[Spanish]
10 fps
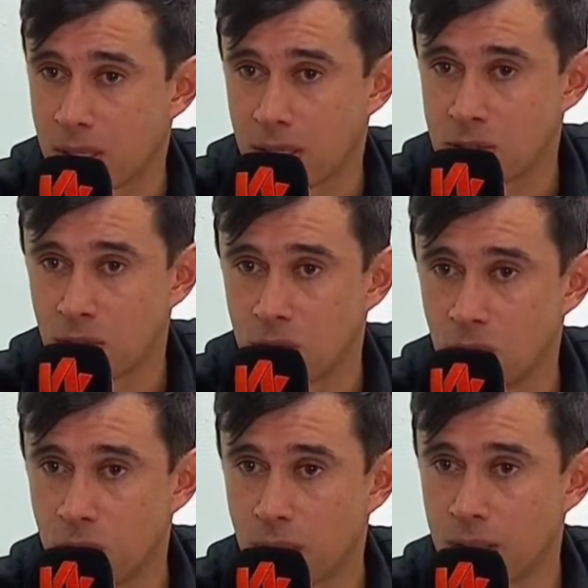eran John
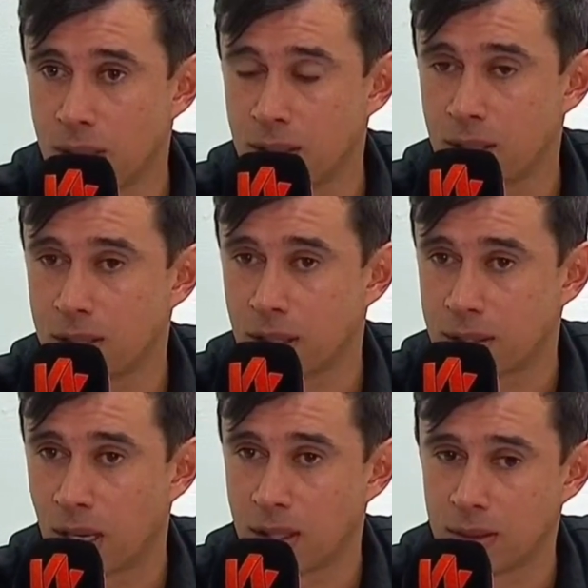Duke, Edier y
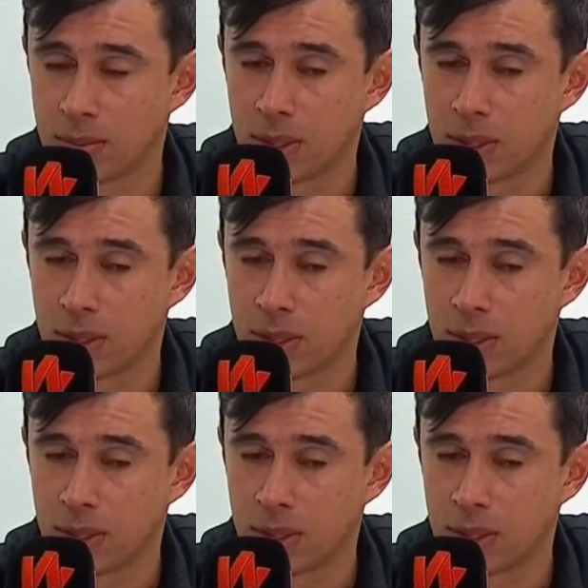Tatay,